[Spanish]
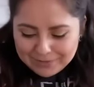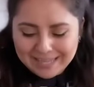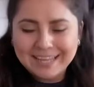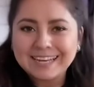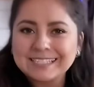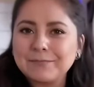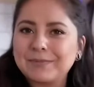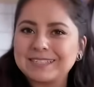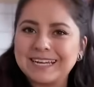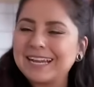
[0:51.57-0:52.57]
porque quieres
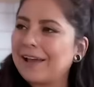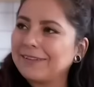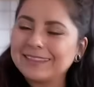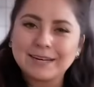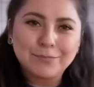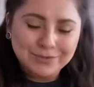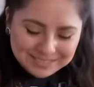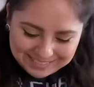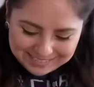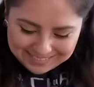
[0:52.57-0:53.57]
empezar a vender
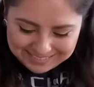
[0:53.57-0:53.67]
postres